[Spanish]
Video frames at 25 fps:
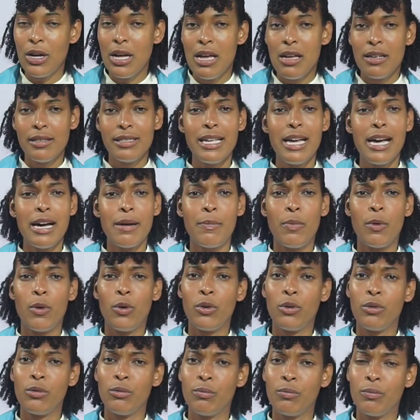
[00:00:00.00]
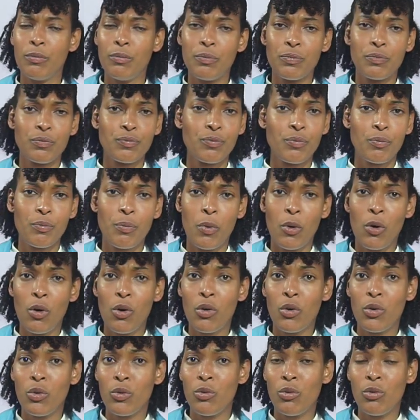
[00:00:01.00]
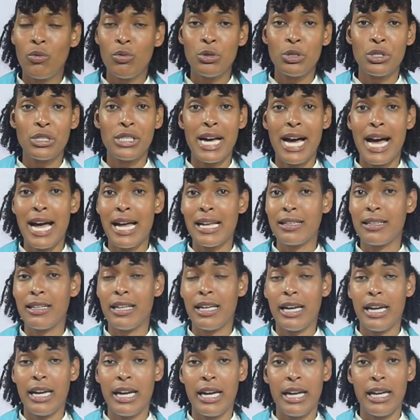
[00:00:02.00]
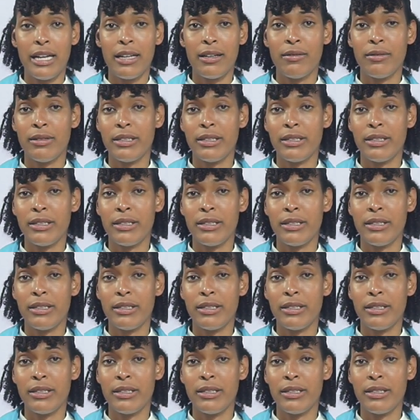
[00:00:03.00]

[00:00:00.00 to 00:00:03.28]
sea por por un chat de,